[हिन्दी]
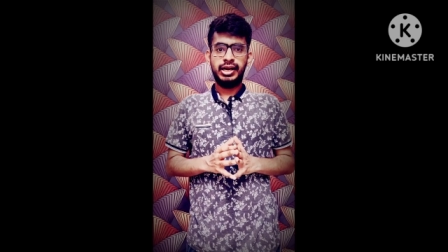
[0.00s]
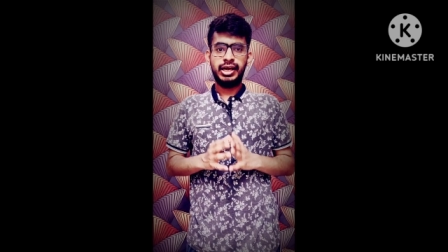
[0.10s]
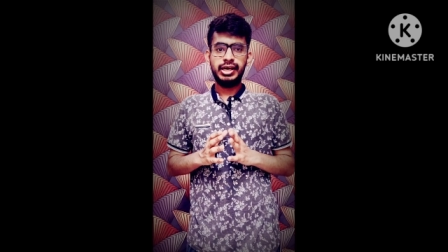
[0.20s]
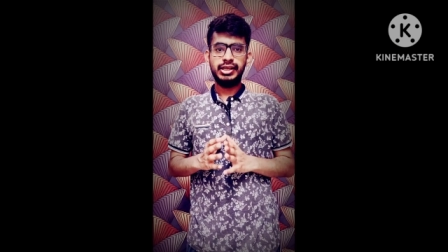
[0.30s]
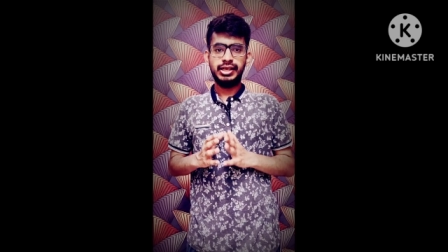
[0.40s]

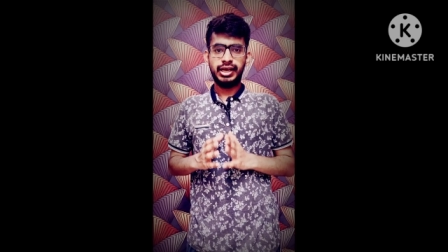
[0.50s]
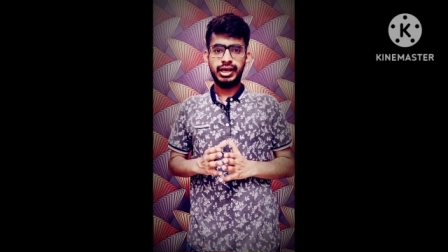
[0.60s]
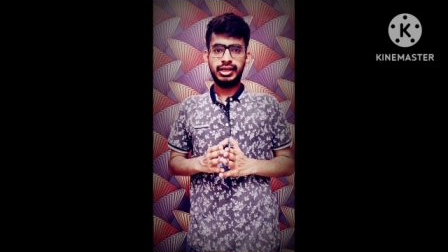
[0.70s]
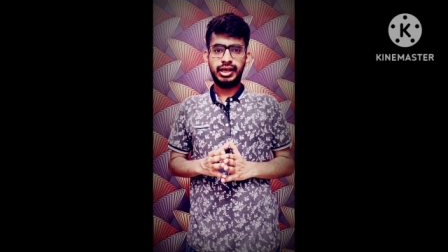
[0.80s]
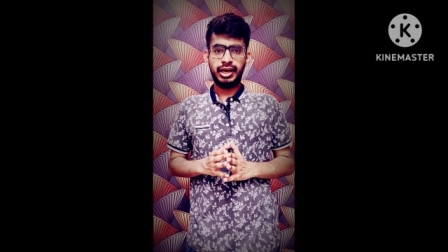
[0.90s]
लेकिन
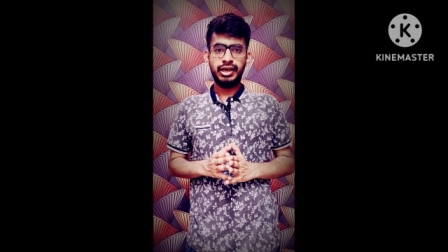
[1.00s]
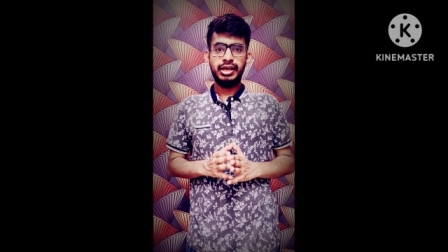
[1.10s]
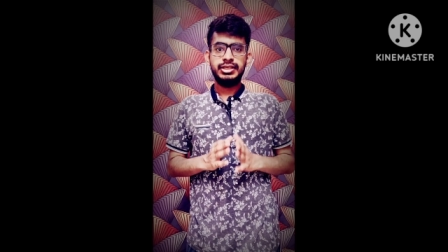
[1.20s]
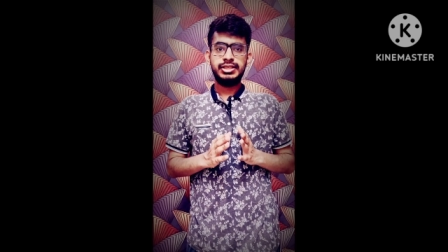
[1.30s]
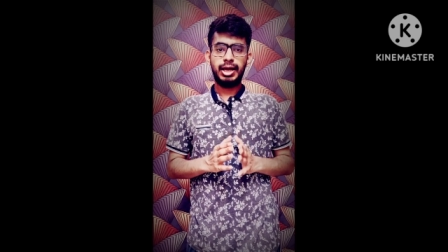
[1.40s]
धीरे धीरे
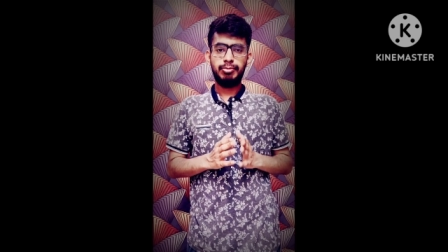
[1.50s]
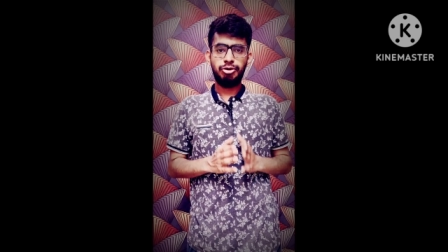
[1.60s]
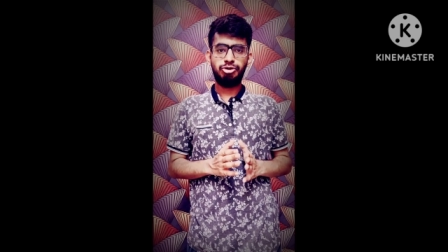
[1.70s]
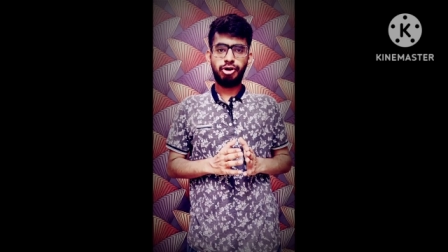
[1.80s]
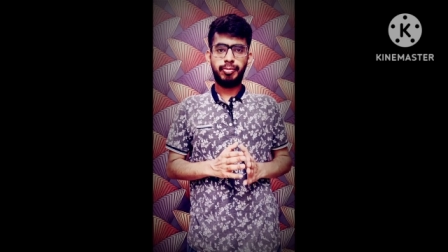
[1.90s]
सब
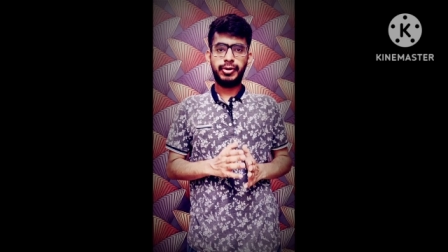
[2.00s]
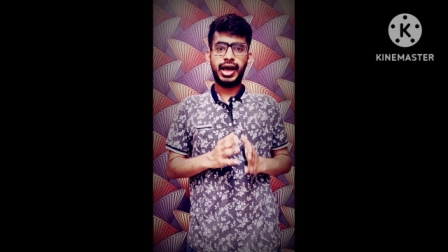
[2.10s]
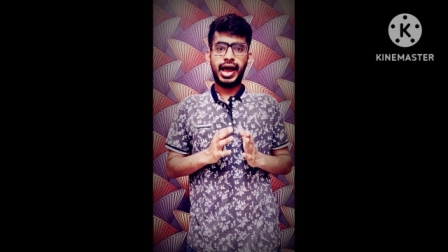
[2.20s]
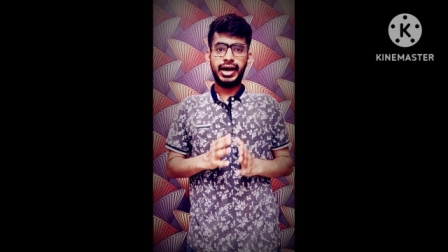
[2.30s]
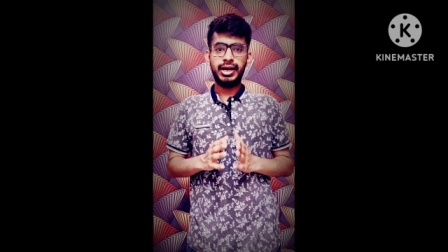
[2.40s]
उसको
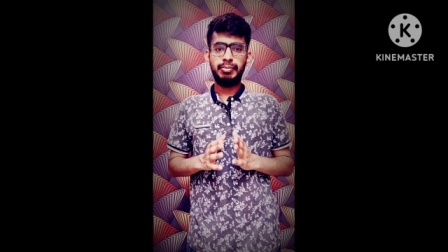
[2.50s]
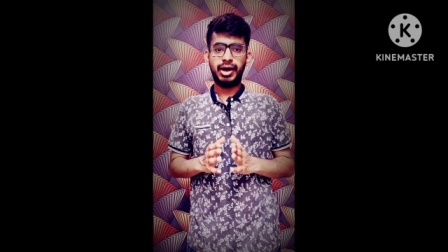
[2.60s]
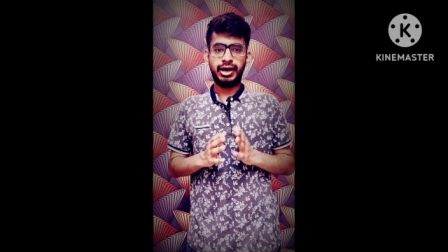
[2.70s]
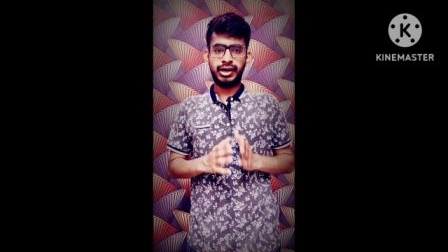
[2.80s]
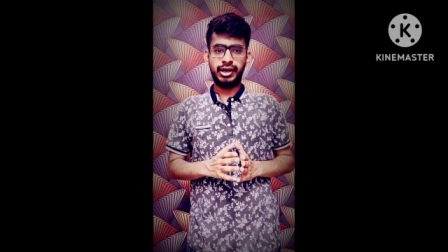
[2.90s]
अपना आइडल
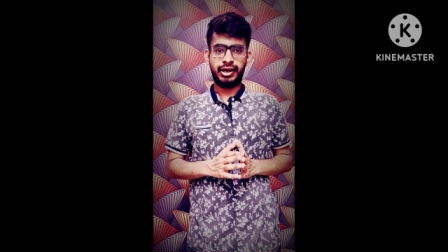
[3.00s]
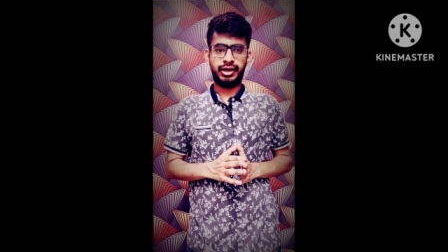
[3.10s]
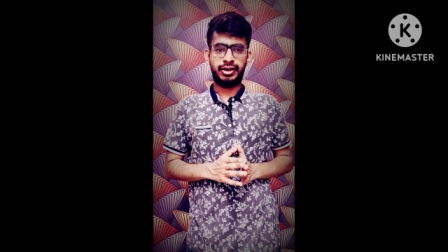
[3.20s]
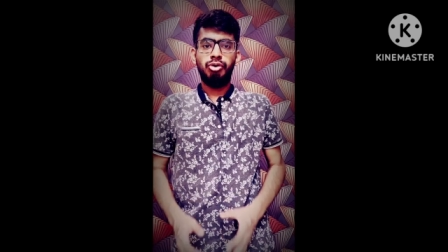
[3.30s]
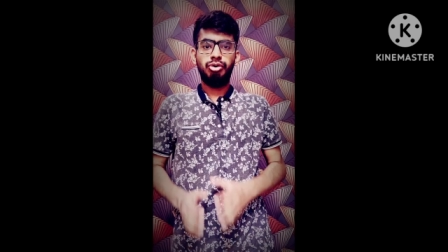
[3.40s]
मानने
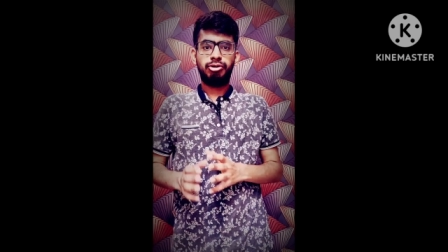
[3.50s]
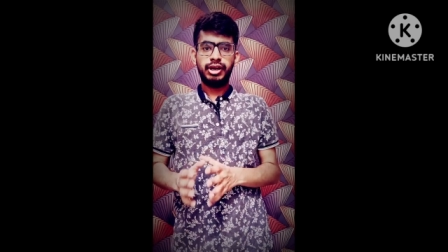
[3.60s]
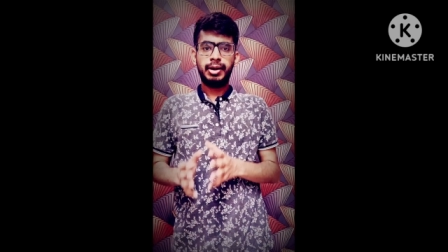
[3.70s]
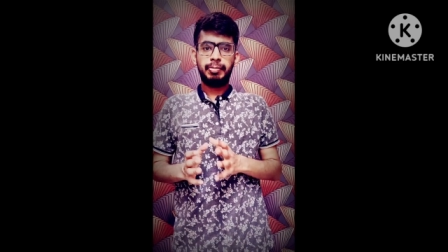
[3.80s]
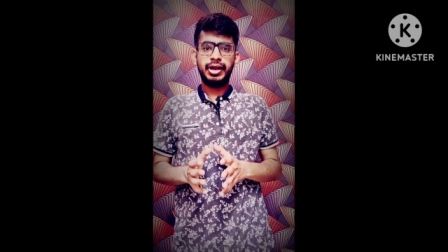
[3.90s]
लगे
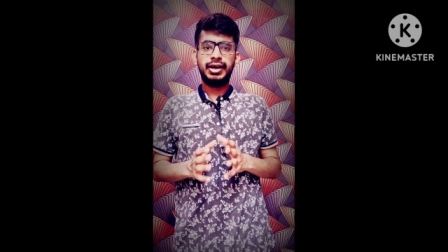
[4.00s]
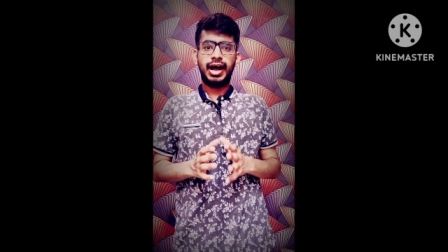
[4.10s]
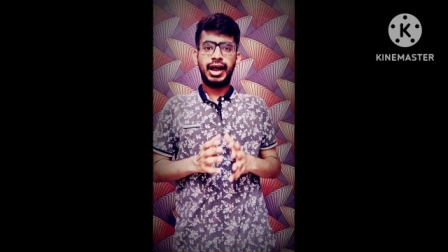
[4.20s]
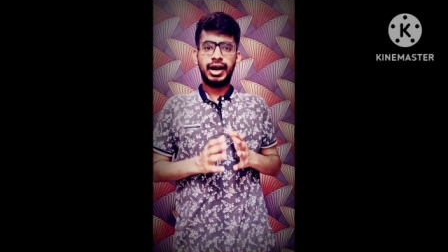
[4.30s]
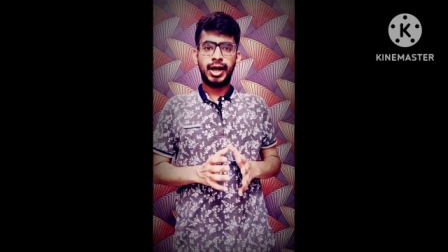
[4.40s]
उसने अपने
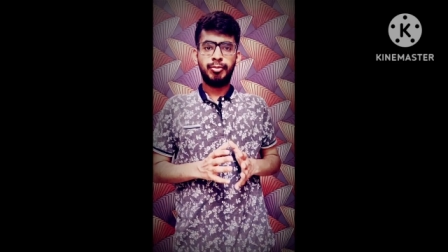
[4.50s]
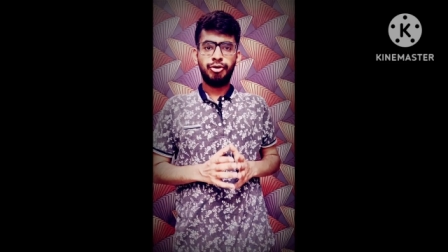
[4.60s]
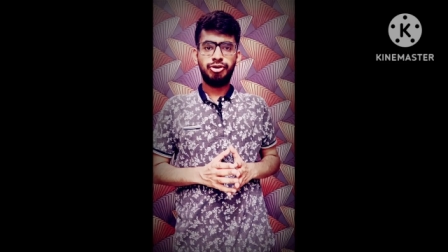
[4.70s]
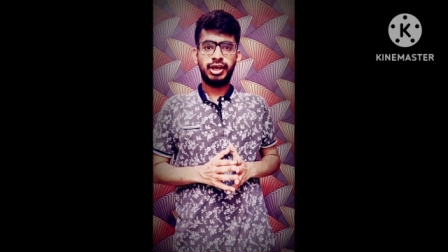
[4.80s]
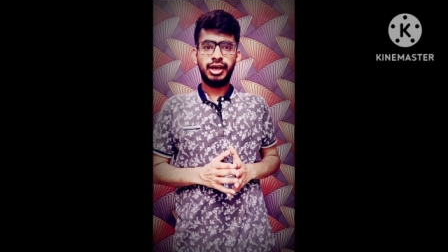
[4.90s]

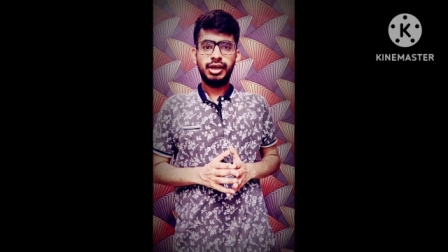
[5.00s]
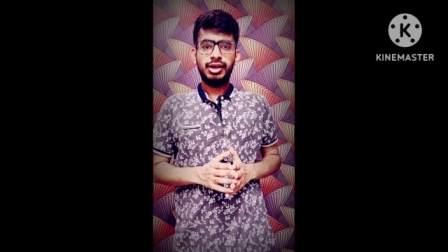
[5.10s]
कारनामों से